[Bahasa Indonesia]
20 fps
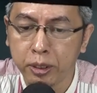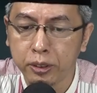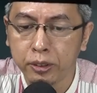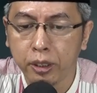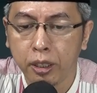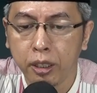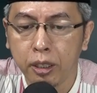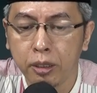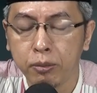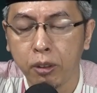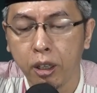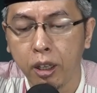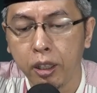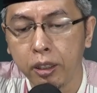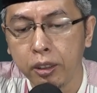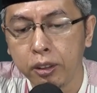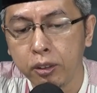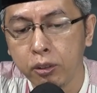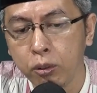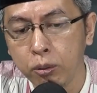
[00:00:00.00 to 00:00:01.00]

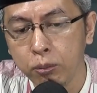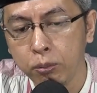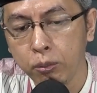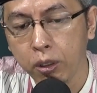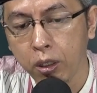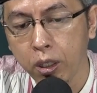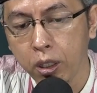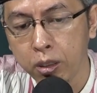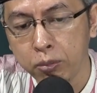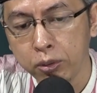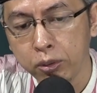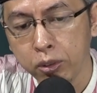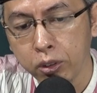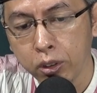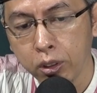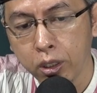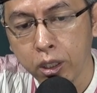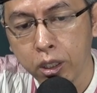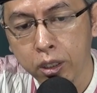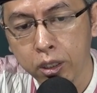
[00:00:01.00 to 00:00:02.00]
Assalamualaikum
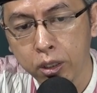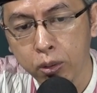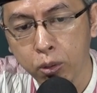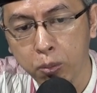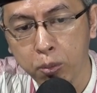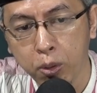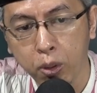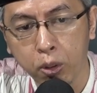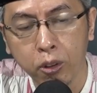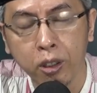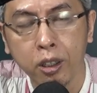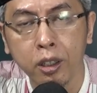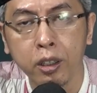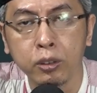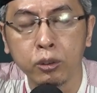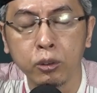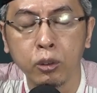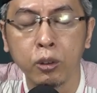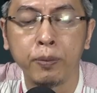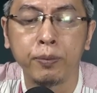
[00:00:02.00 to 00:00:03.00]
warahmatullahi
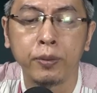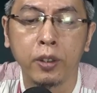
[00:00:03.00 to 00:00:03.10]
wabarakatuh